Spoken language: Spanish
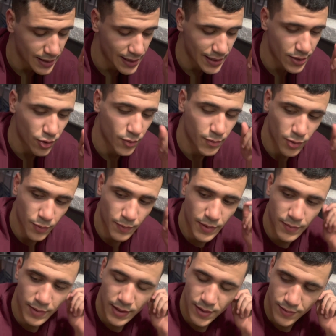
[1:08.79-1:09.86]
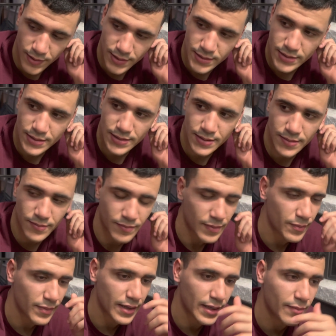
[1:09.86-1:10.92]
Y hoy por primera vez, en
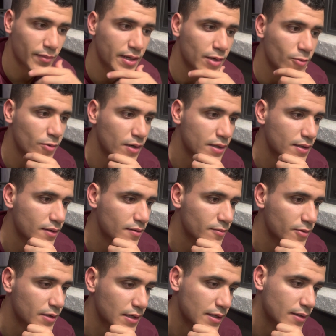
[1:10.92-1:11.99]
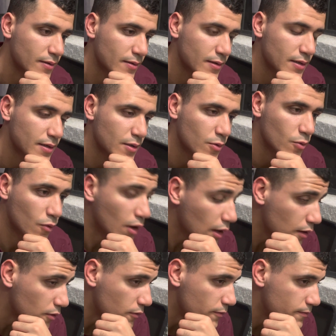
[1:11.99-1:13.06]
verdad me di cuenta como que, wow,